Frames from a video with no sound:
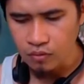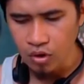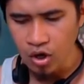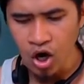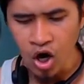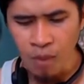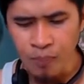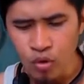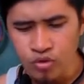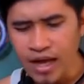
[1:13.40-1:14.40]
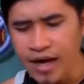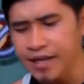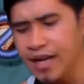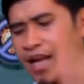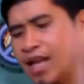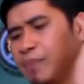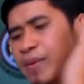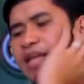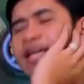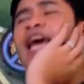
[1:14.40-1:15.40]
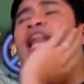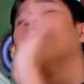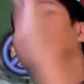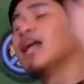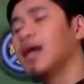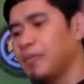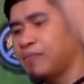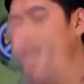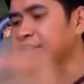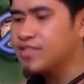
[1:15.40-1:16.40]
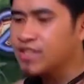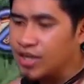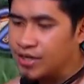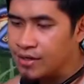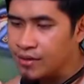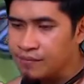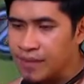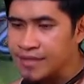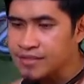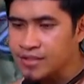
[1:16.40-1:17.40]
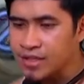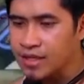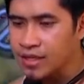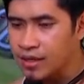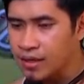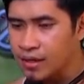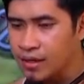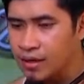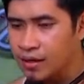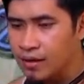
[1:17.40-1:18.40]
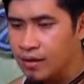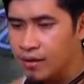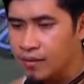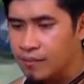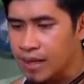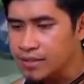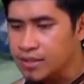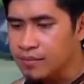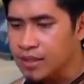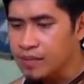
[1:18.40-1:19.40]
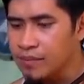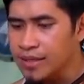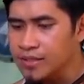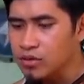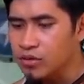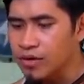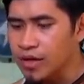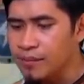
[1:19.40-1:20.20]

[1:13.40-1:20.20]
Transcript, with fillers: Oh, putang ina, libre kill. Last pin, last pin. Last pin, man. I'm very sorry.